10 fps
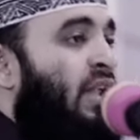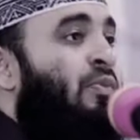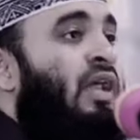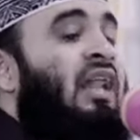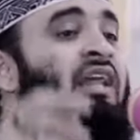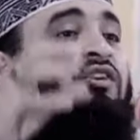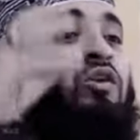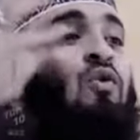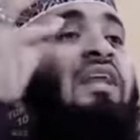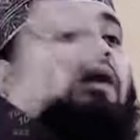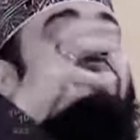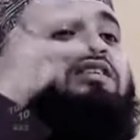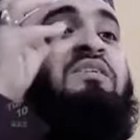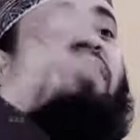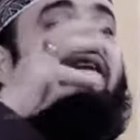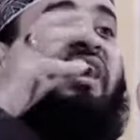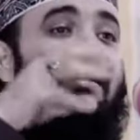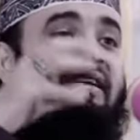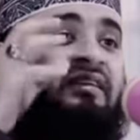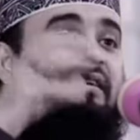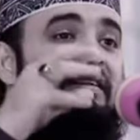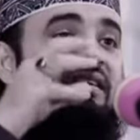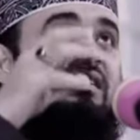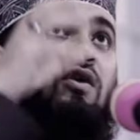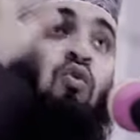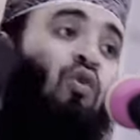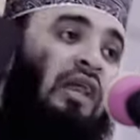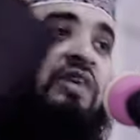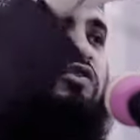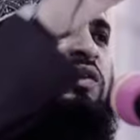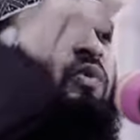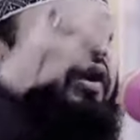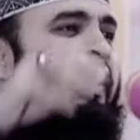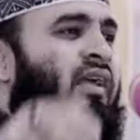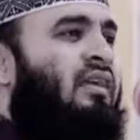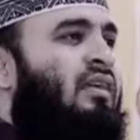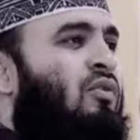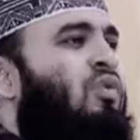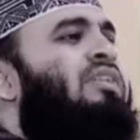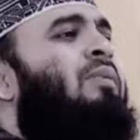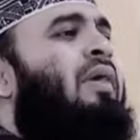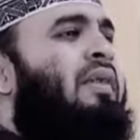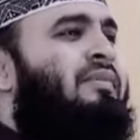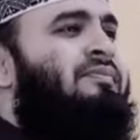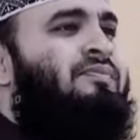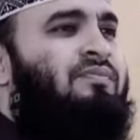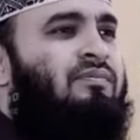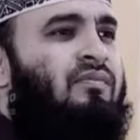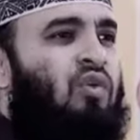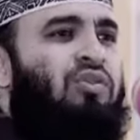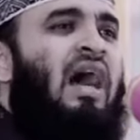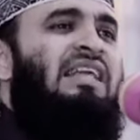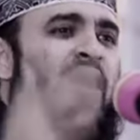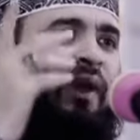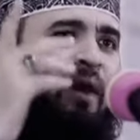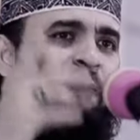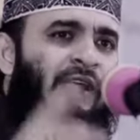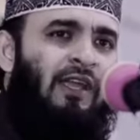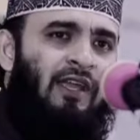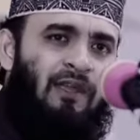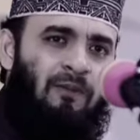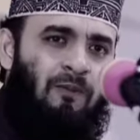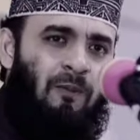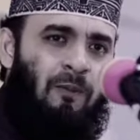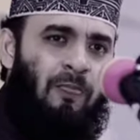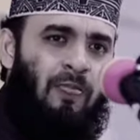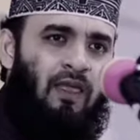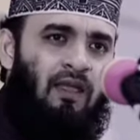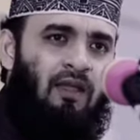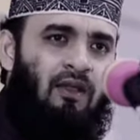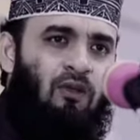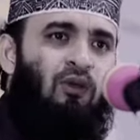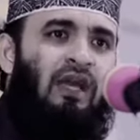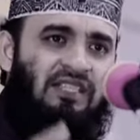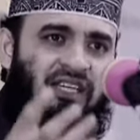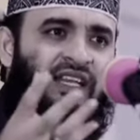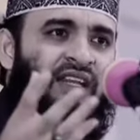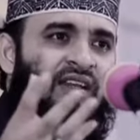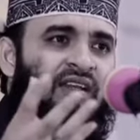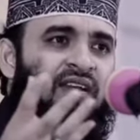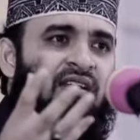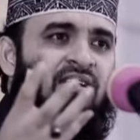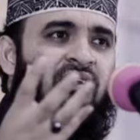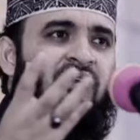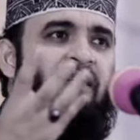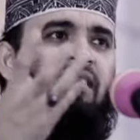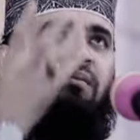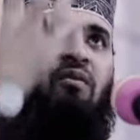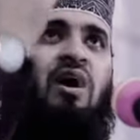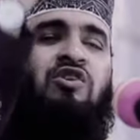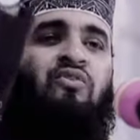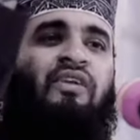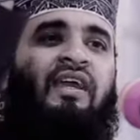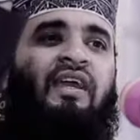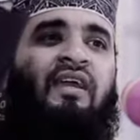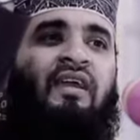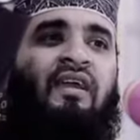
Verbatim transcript: এরপরে আল্লাহ যদি উল্কা বৃষ্টি পাঠায় উল্কা যদি পড়ে কই যাবেন কোথায় যাবেন আপনি উল্কা চিনেন মহাশূন্যে